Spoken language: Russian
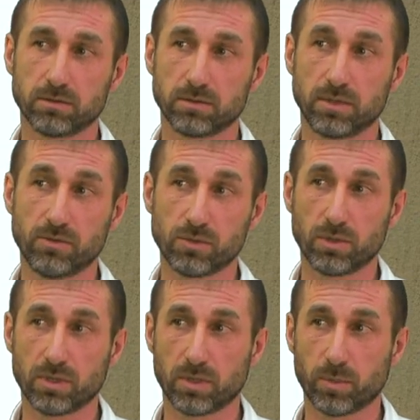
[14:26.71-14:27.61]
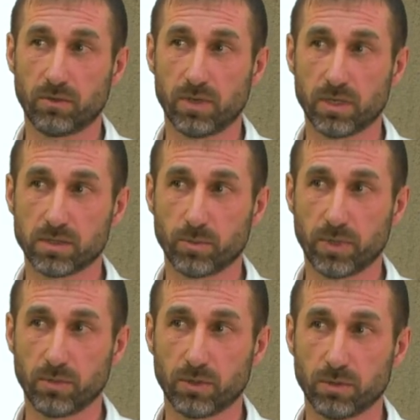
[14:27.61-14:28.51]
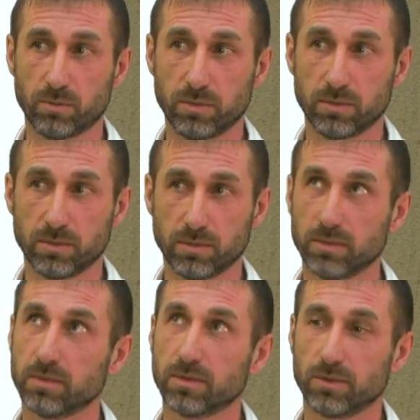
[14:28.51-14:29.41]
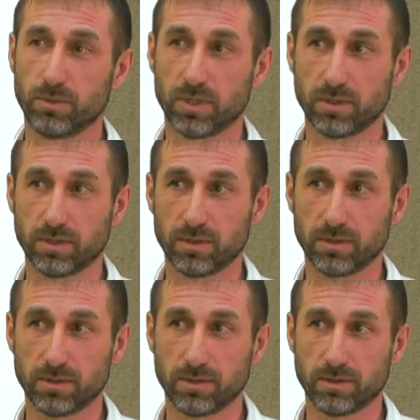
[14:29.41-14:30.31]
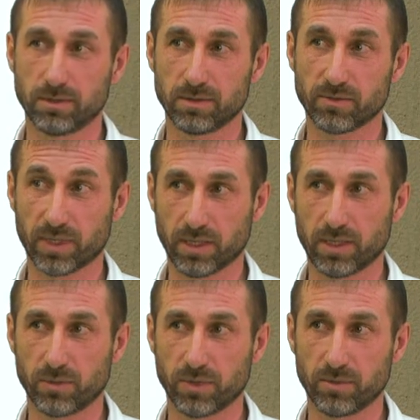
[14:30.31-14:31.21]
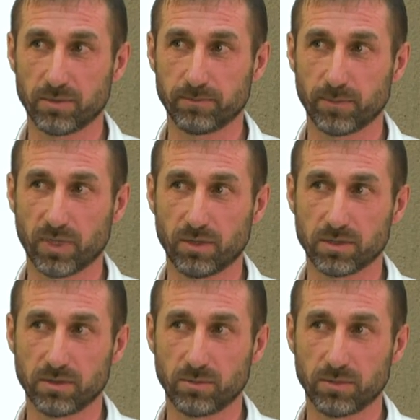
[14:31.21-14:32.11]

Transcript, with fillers: И все это отправляется прямиком туда, с фотографиями привязанными.